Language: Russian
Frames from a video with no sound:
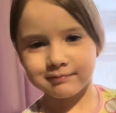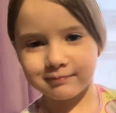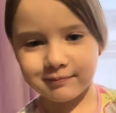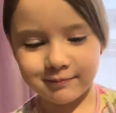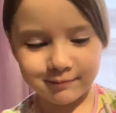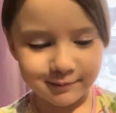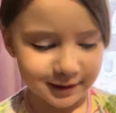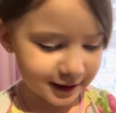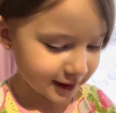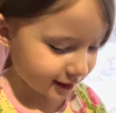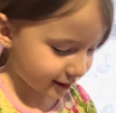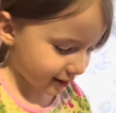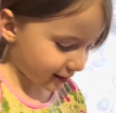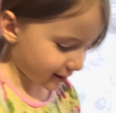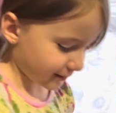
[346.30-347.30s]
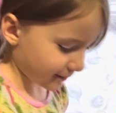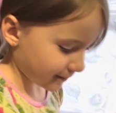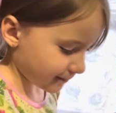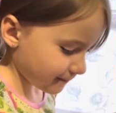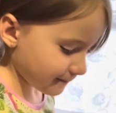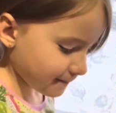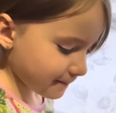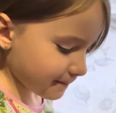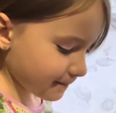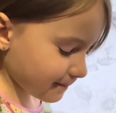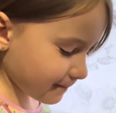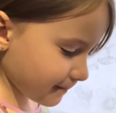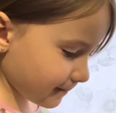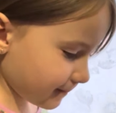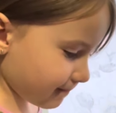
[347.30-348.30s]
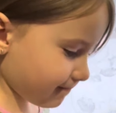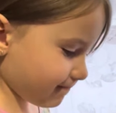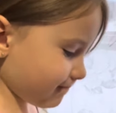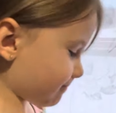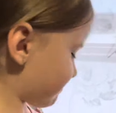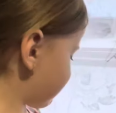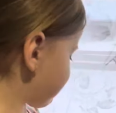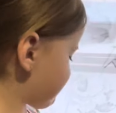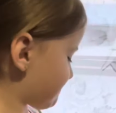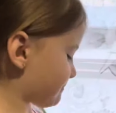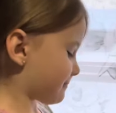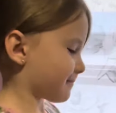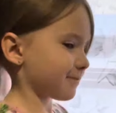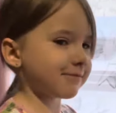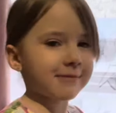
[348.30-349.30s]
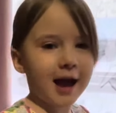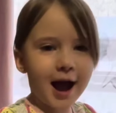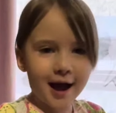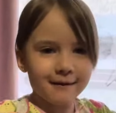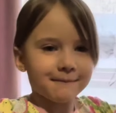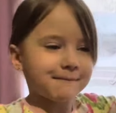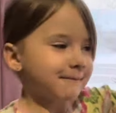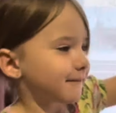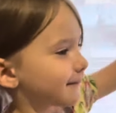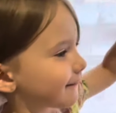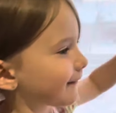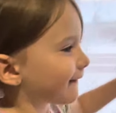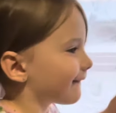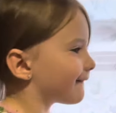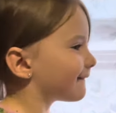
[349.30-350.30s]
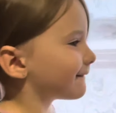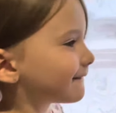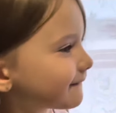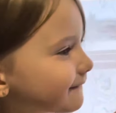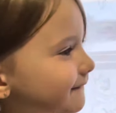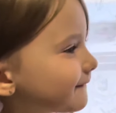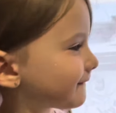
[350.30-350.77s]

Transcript: Алиса уже тут глаза накрасила, блестит все. Да. Белым цветом, да?